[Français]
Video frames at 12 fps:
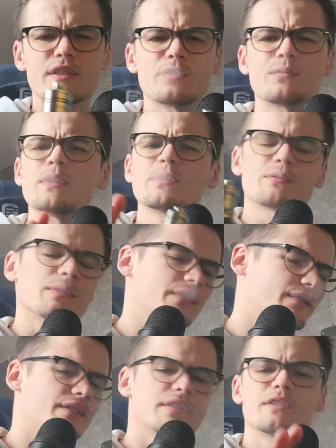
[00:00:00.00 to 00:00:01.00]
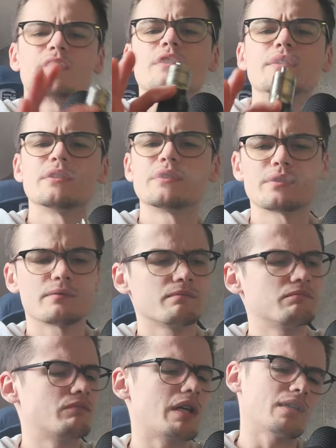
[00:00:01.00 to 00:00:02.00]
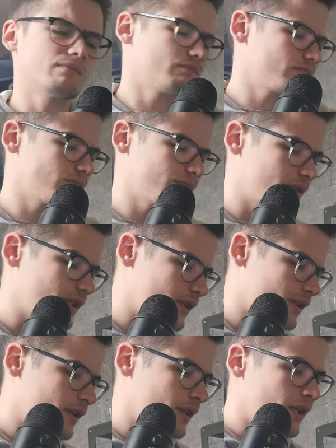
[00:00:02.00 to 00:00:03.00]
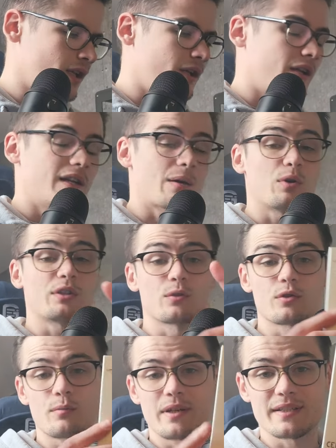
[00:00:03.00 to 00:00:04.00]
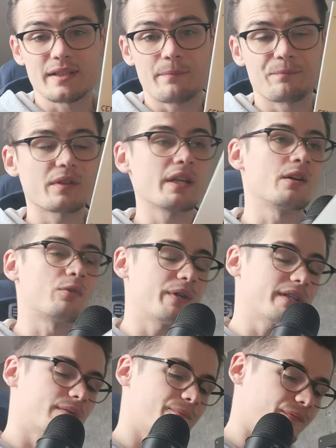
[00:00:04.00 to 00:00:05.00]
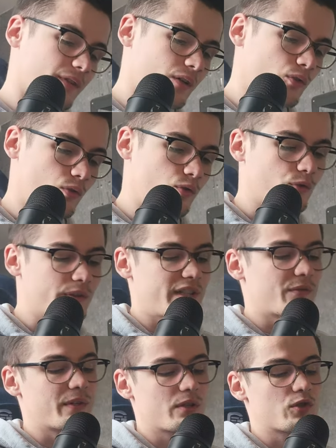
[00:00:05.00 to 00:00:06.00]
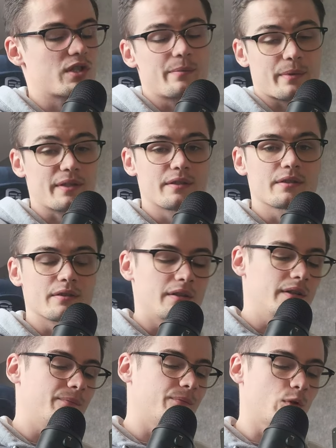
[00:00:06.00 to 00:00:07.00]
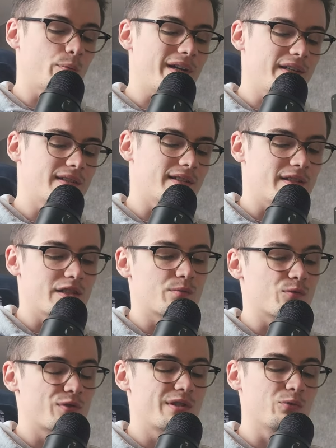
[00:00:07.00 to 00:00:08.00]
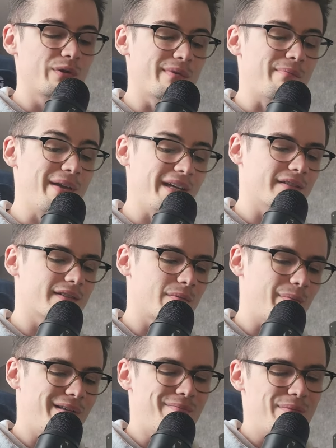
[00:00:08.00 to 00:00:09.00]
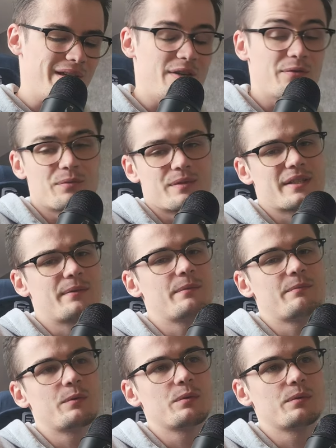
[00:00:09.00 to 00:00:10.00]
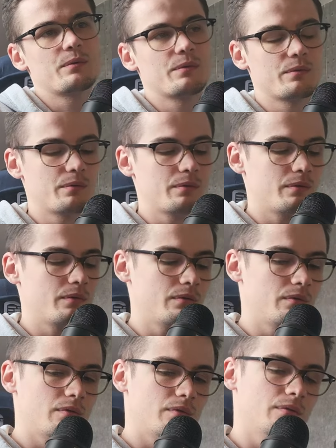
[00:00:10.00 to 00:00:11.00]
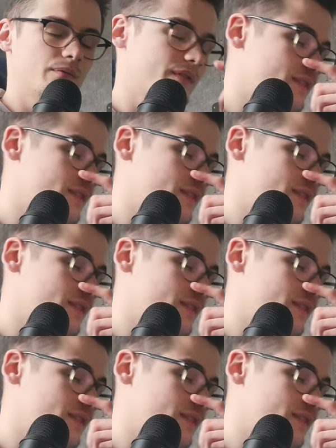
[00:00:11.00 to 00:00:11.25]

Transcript: ce qui est fait est fait, ce qui est dit est dit. Voilà. La boîte ressemble à ça. Et en fait, le, truc qui a fait que je l'ai prise, euh, de par l'esthétique, je me suis dit oui mais merde, c'est pas une BF, ça va me,